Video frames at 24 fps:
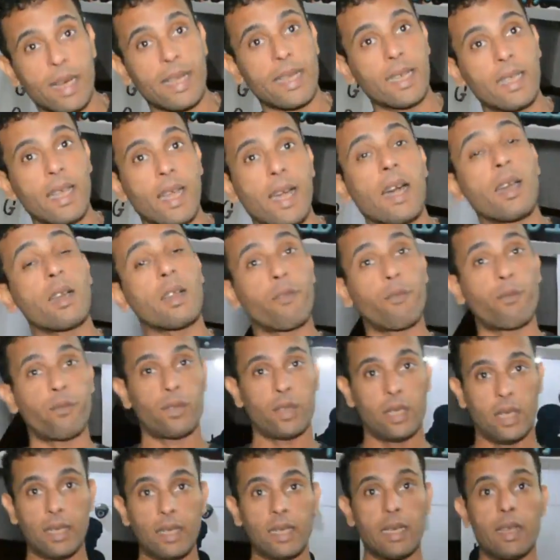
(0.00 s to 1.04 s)
كده اعرف
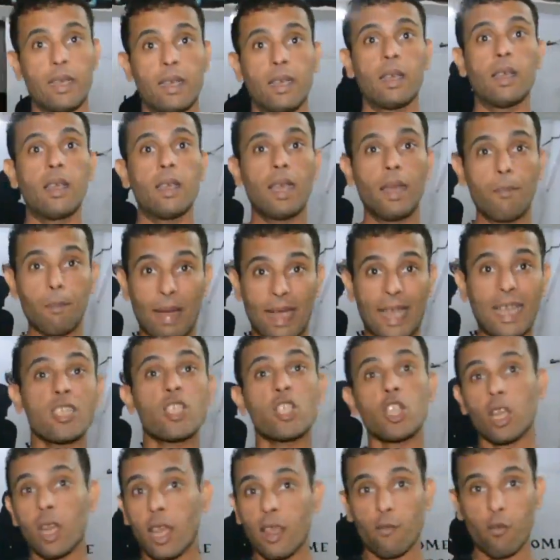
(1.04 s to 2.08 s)
ان ما
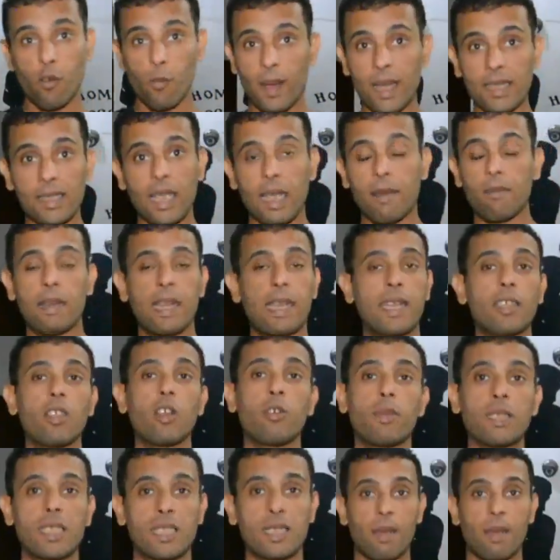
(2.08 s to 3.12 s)
خدش الايفوماك ده قبل كده
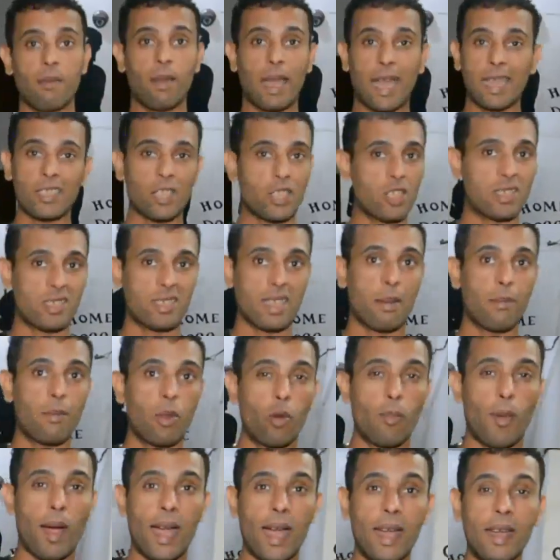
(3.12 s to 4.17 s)
وما حدش
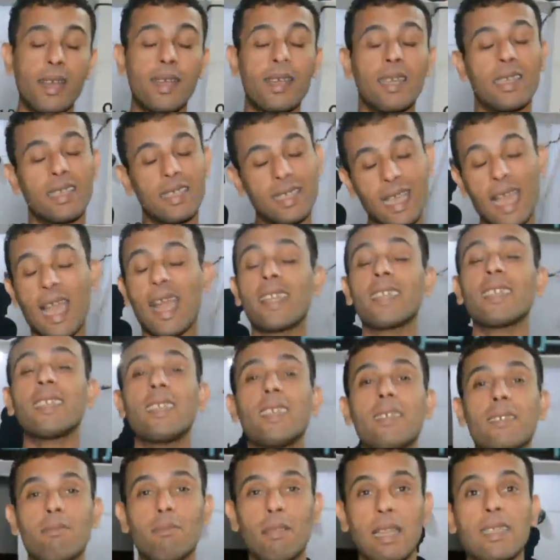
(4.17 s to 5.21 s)
يستعمله معاه يعني
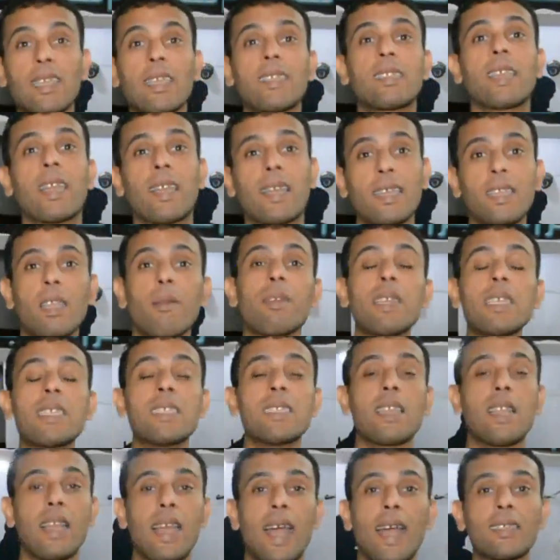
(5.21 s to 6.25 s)
نتيجتك كده
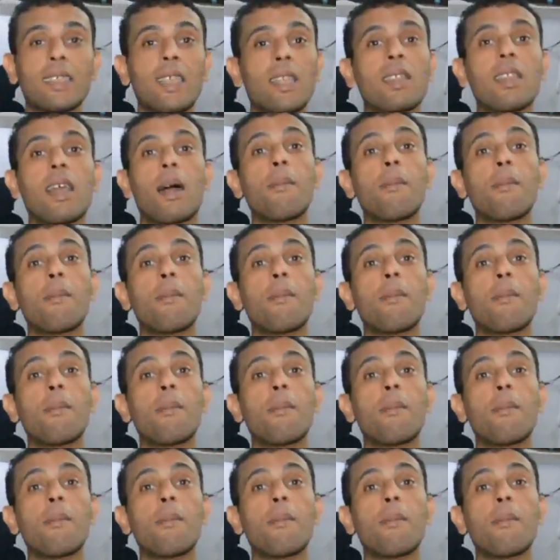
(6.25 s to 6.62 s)
باذن الله هتطلع